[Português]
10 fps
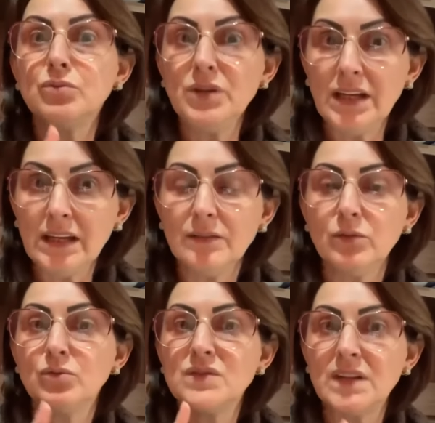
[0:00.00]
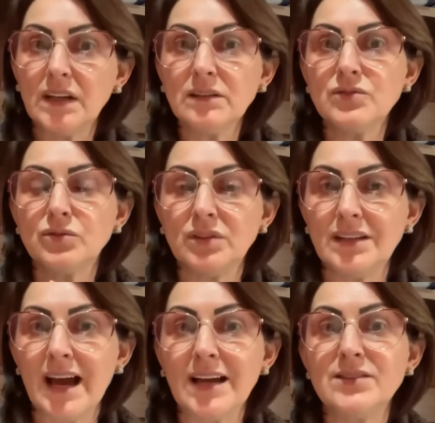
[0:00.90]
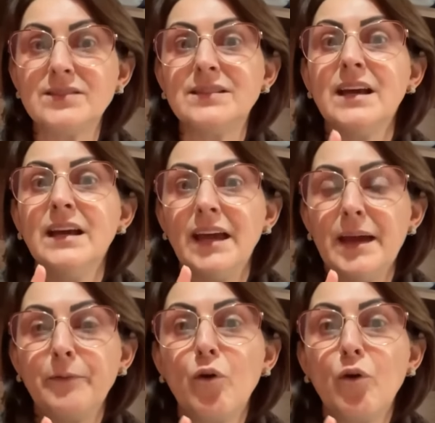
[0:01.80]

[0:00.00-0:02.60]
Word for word: UI, 200 unidades é,